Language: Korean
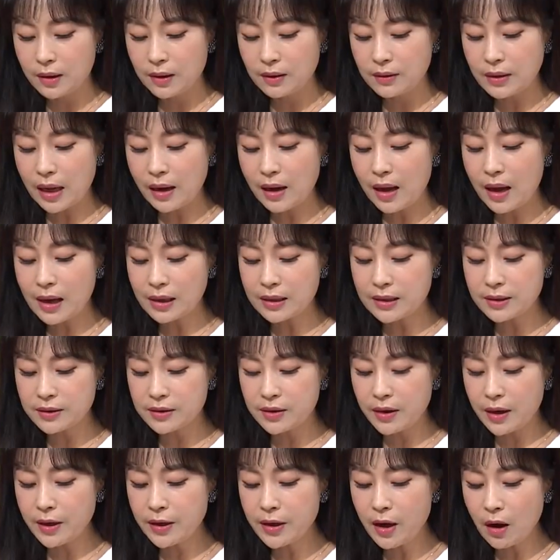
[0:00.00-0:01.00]
내가
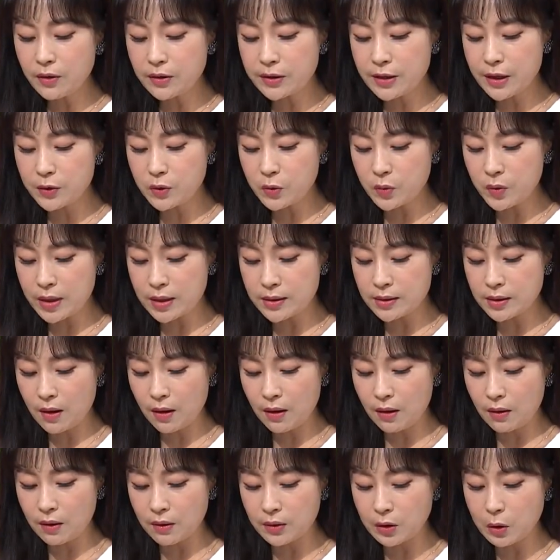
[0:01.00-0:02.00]
그들의 형제
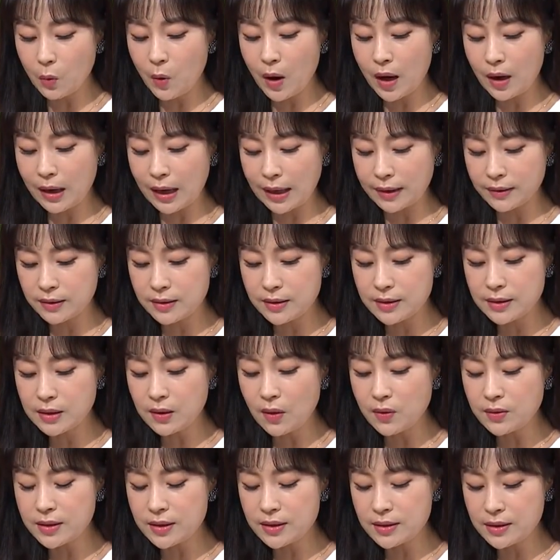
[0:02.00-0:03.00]
중에서 너와 같은
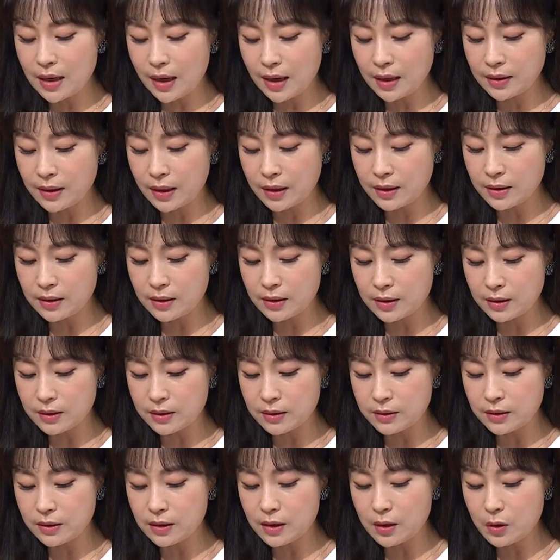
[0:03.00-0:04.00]
선지자 하나를
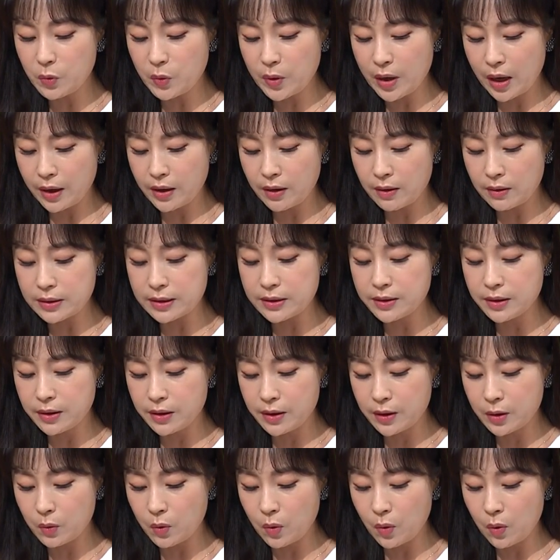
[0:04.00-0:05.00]
그들을 위하여
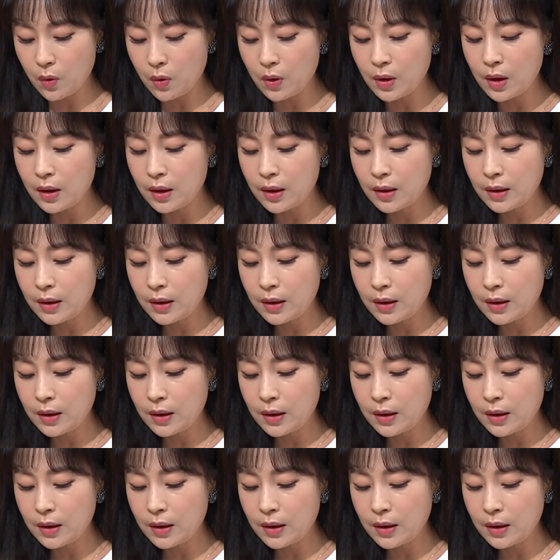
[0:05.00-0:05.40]
일으키고